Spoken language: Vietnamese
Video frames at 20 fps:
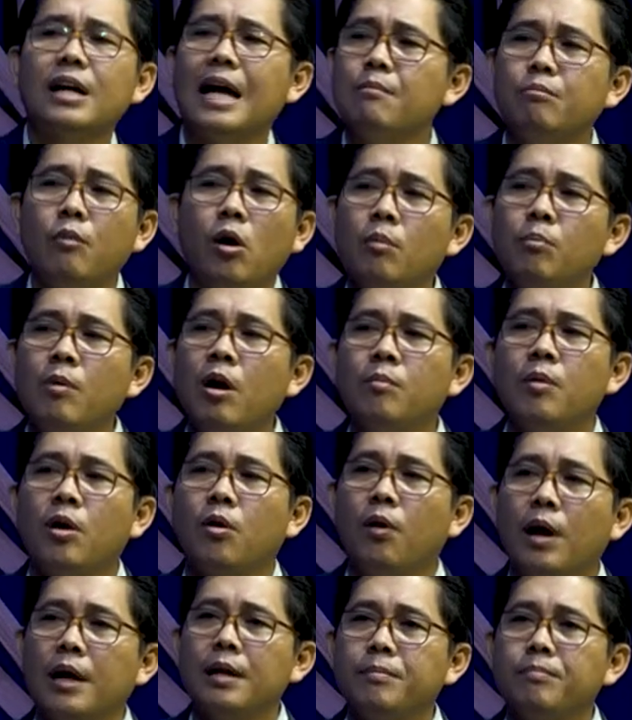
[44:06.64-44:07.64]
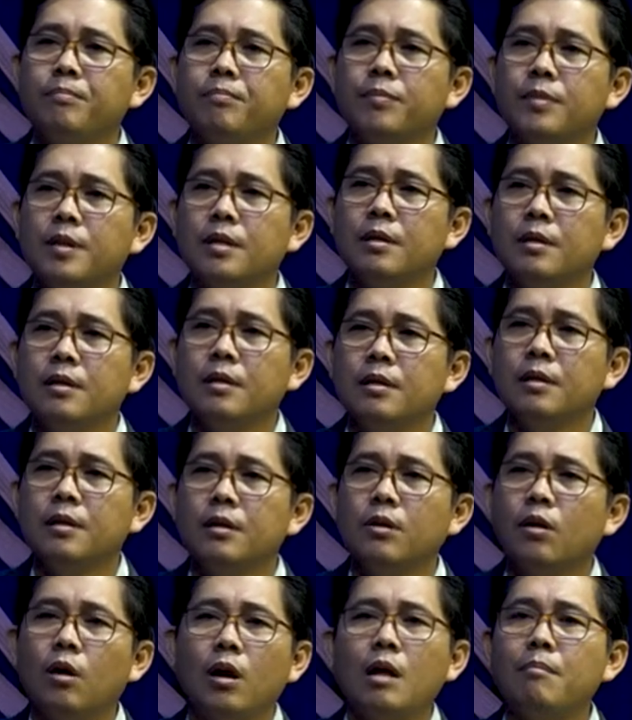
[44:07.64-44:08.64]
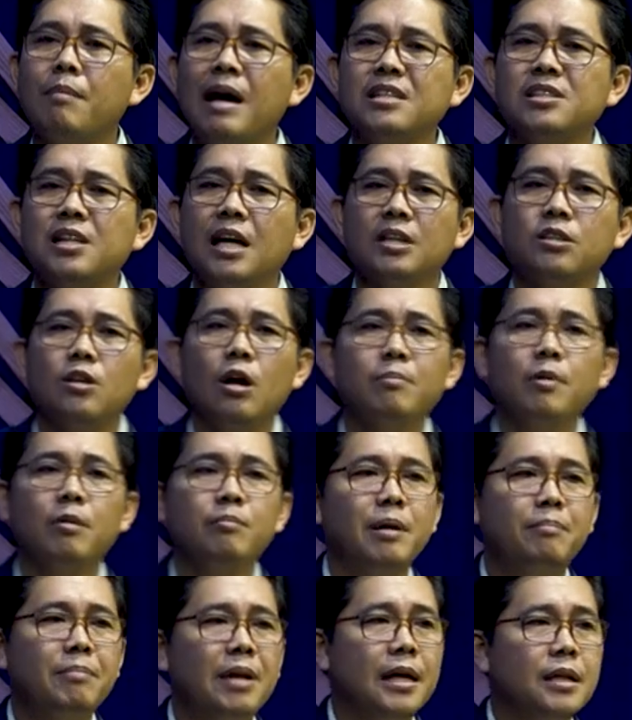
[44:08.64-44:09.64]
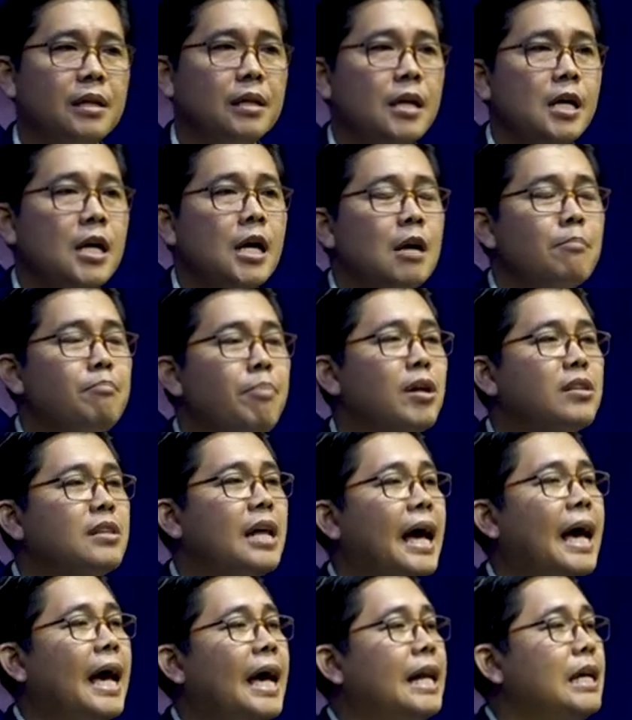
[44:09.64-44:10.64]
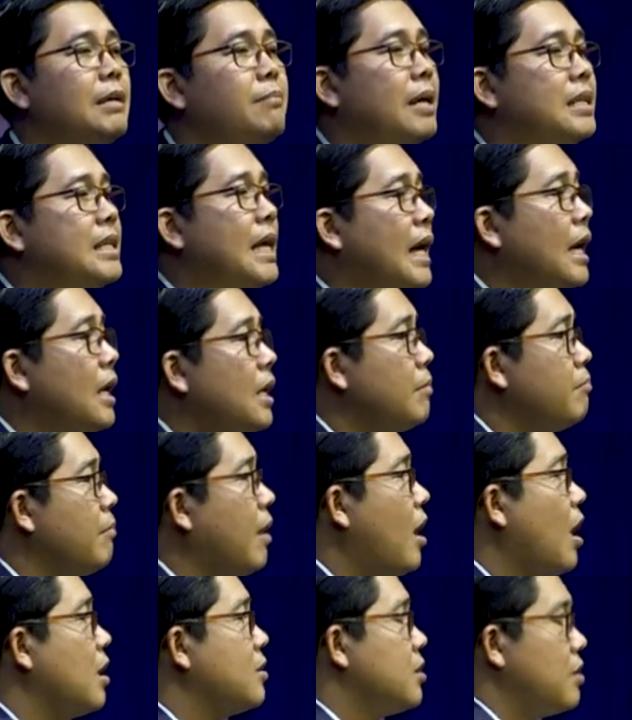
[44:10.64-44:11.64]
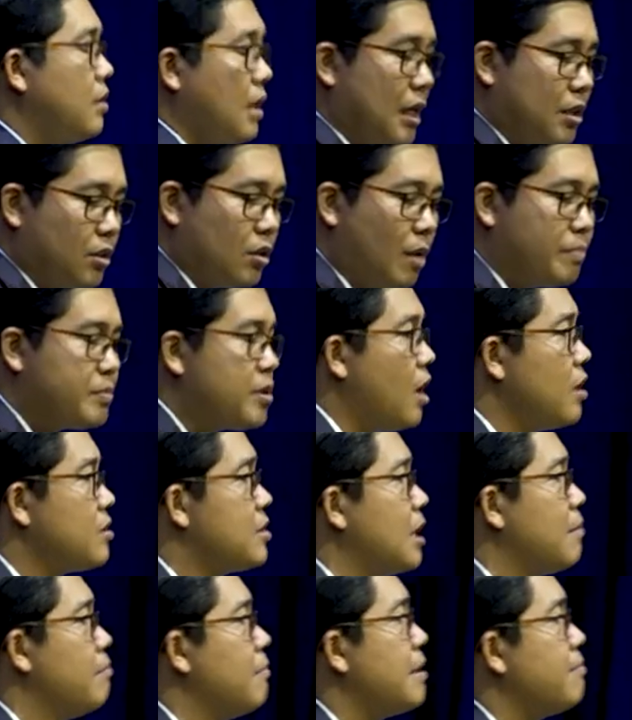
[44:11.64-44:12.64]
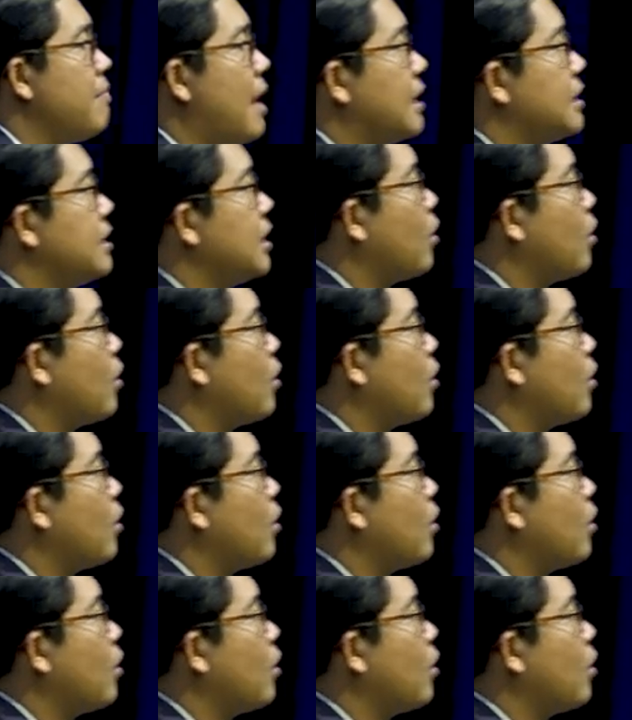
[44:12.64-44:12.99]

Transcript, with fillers: tao can bong bong bọ con có đợt ban trái top đặc biệt nắng, phần tai hay đây bàn ta bỏ trái top xong sắc mấy bàn